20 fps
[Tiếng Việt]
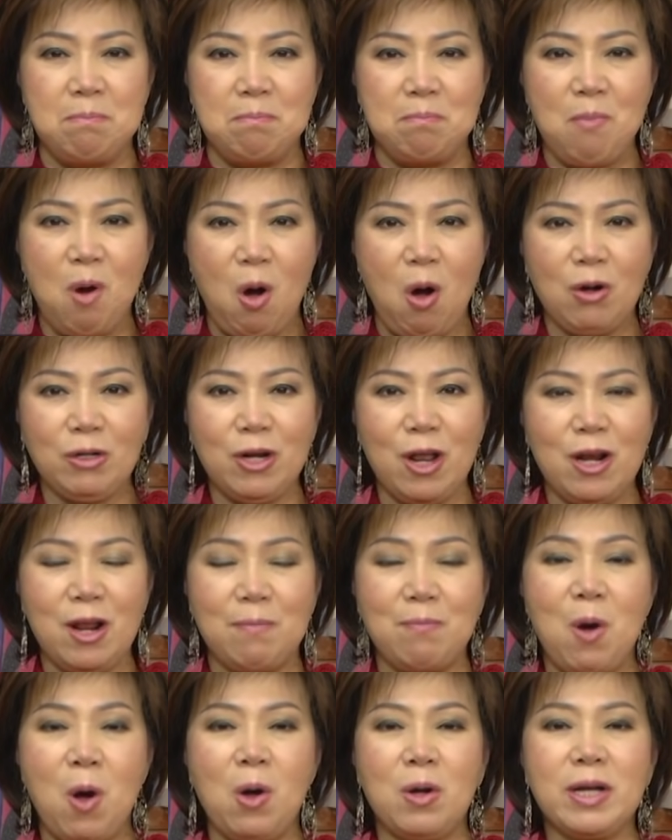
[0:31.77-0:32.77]
món đó là
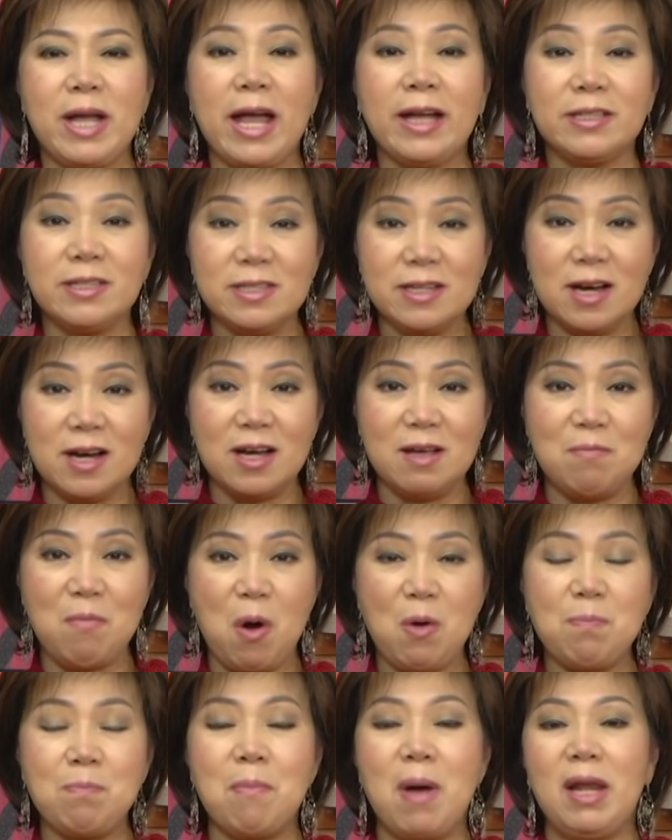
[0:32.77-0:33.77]
món ăn chơi
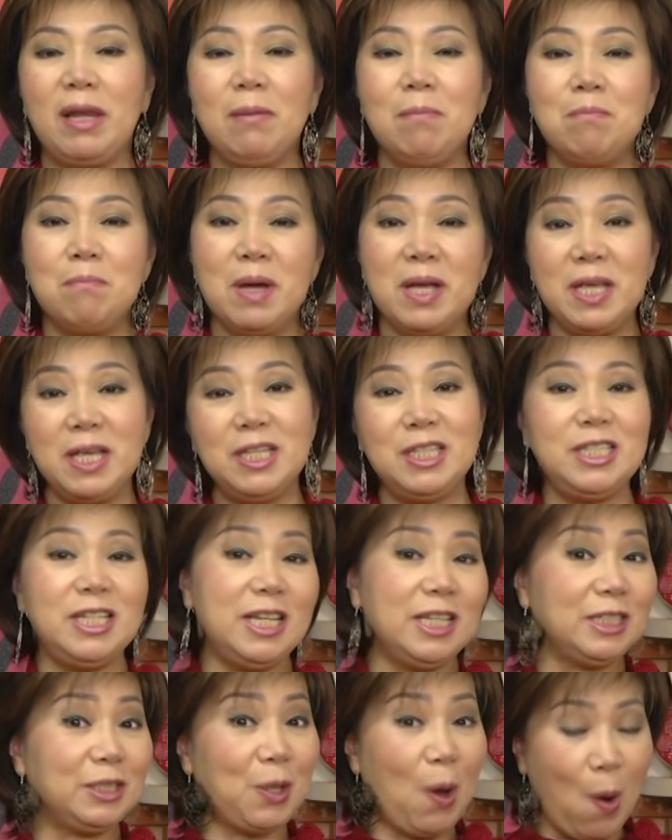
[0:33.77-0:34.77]
món bánh mì
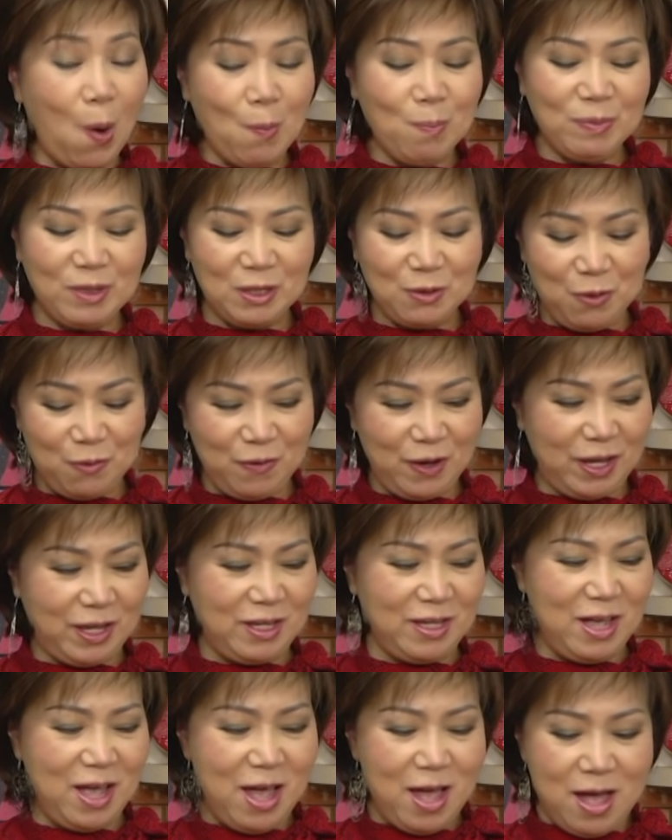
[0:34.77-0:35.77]
chiên tôm thưa quý vị